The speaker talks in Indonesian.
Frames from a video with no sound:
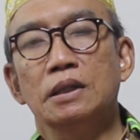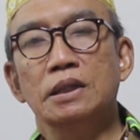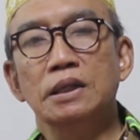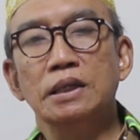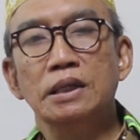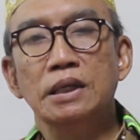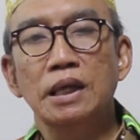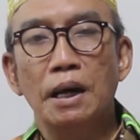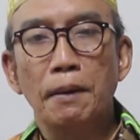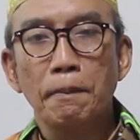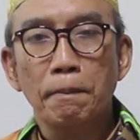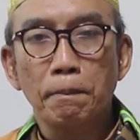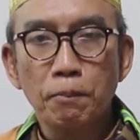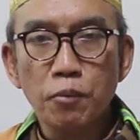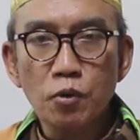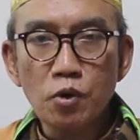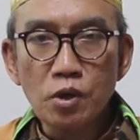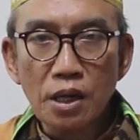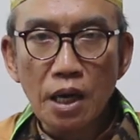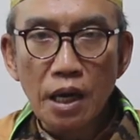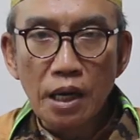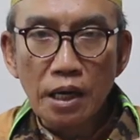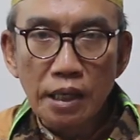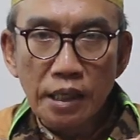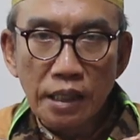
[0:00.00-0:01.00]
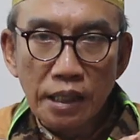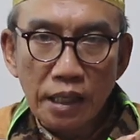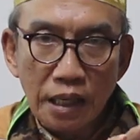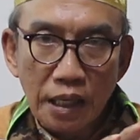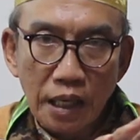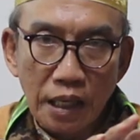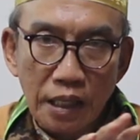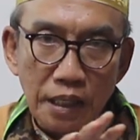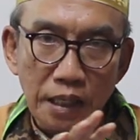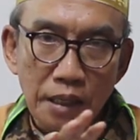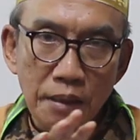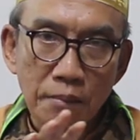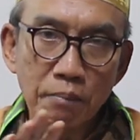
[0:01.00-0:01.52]
tidak punya
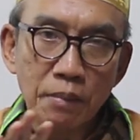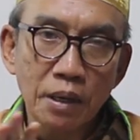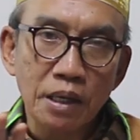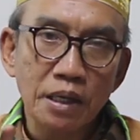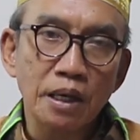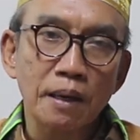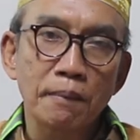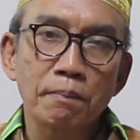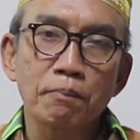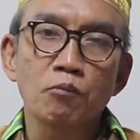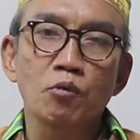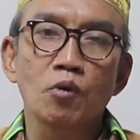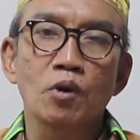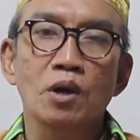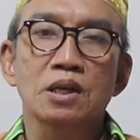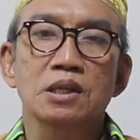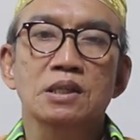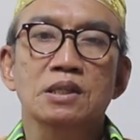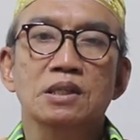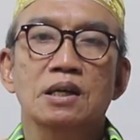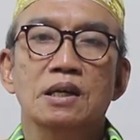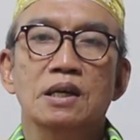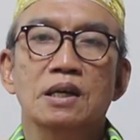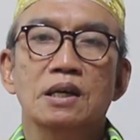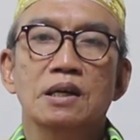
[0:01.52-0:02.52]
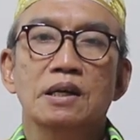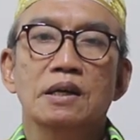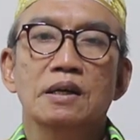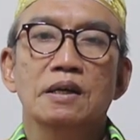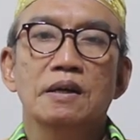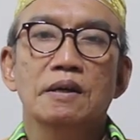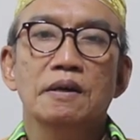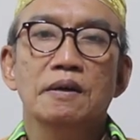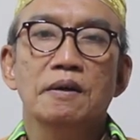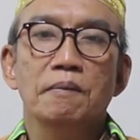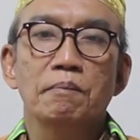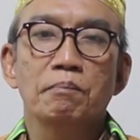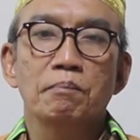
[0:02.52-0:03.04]
nilai ibadah puasa.
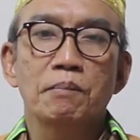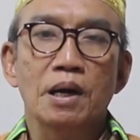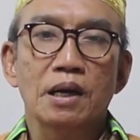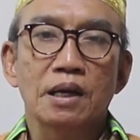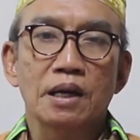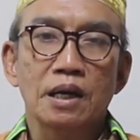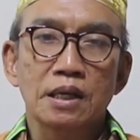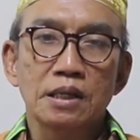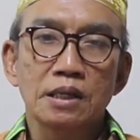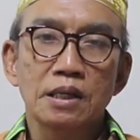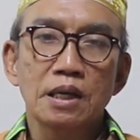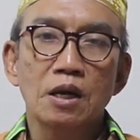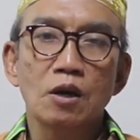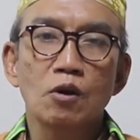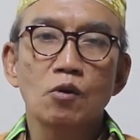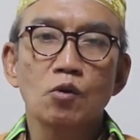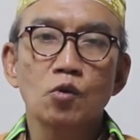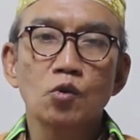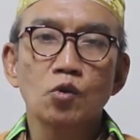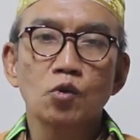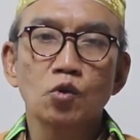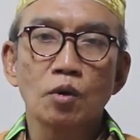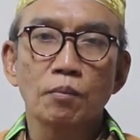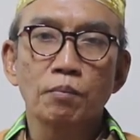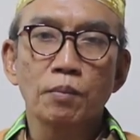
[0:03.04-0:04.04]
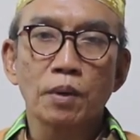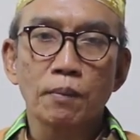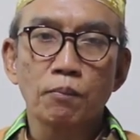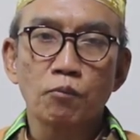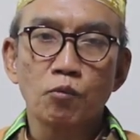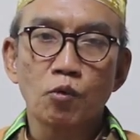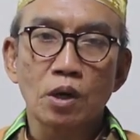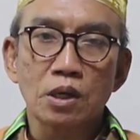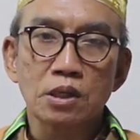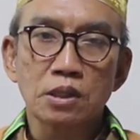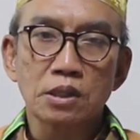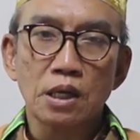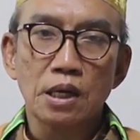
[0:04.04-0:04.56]
Makanya, untuk
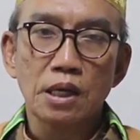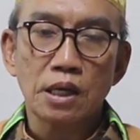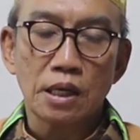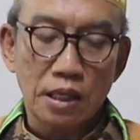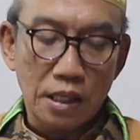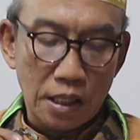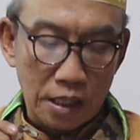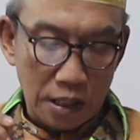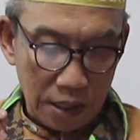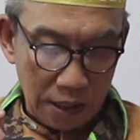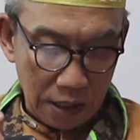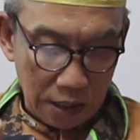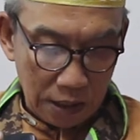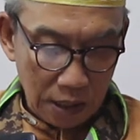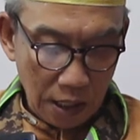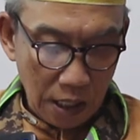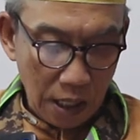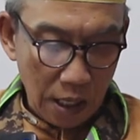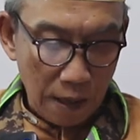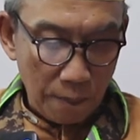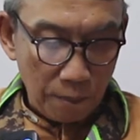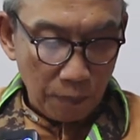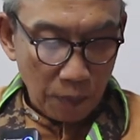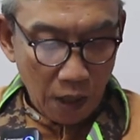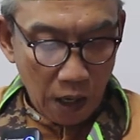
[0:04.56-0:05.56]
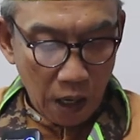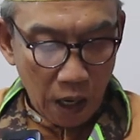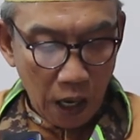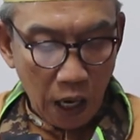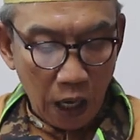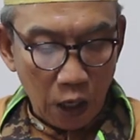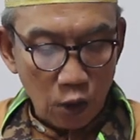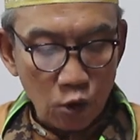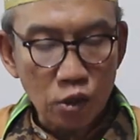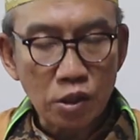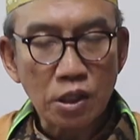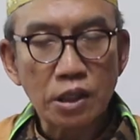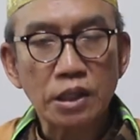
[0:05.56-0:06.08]
berpuasa, kita
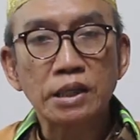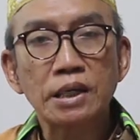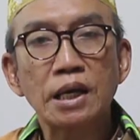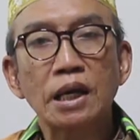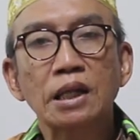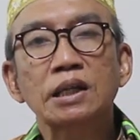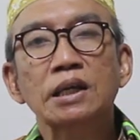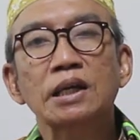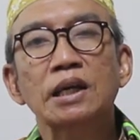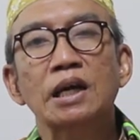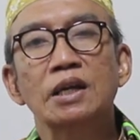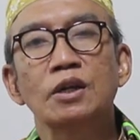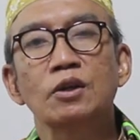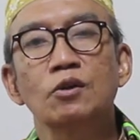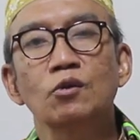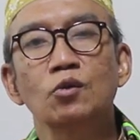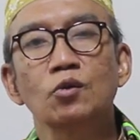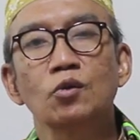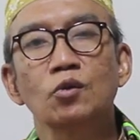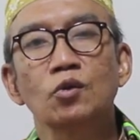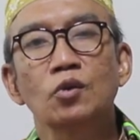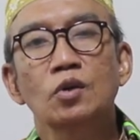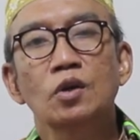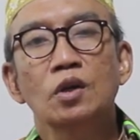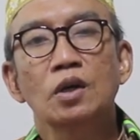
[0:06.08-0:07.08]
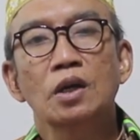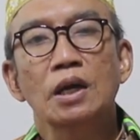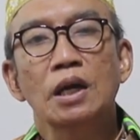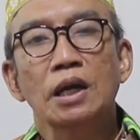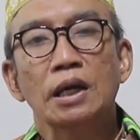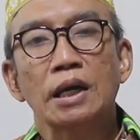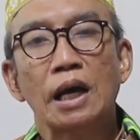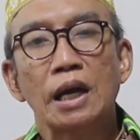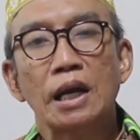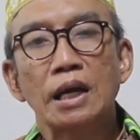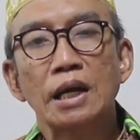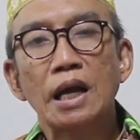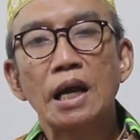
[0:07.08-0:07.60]
harus niatkan dulu,
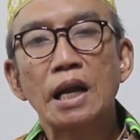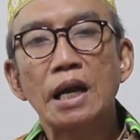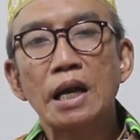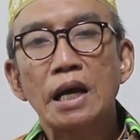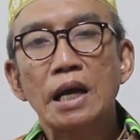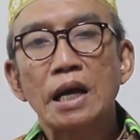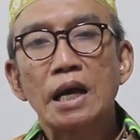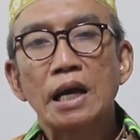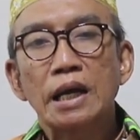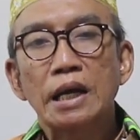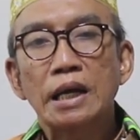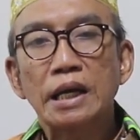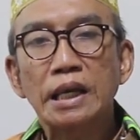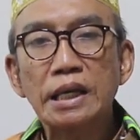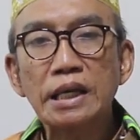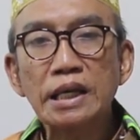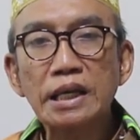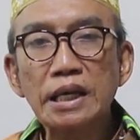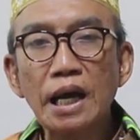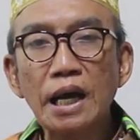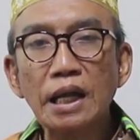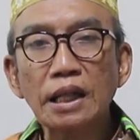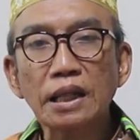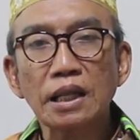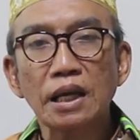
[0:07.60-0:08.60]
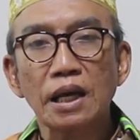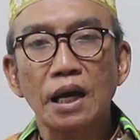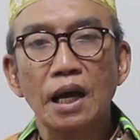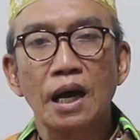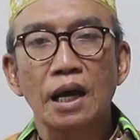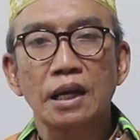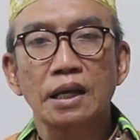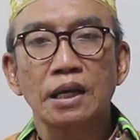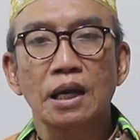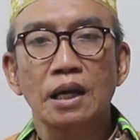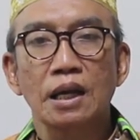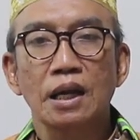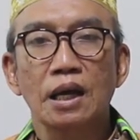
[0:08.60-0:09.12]
karena niat
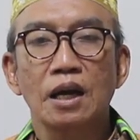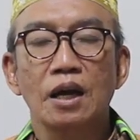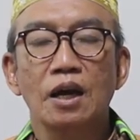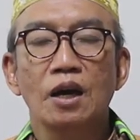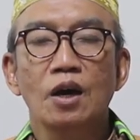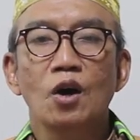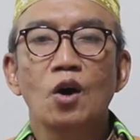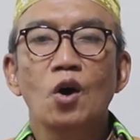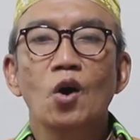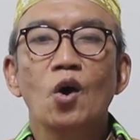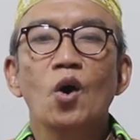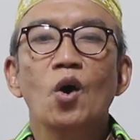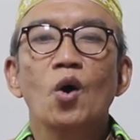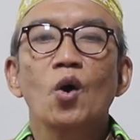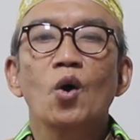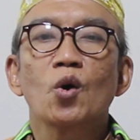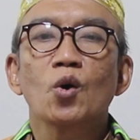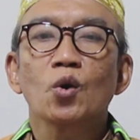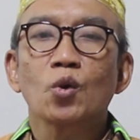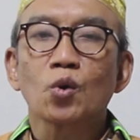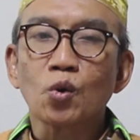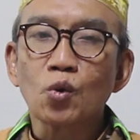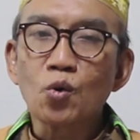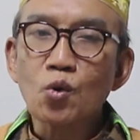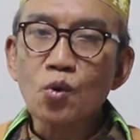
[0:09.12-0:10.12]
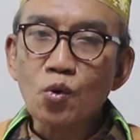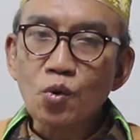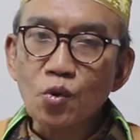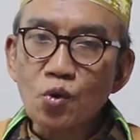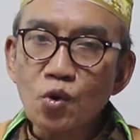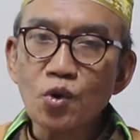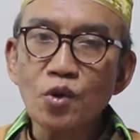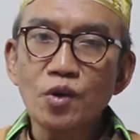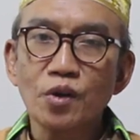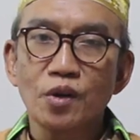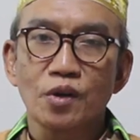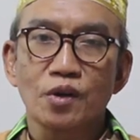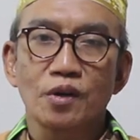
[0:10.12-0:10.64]
adalah
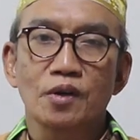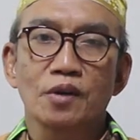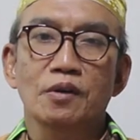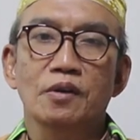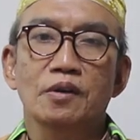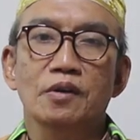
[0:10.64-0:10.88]
rukun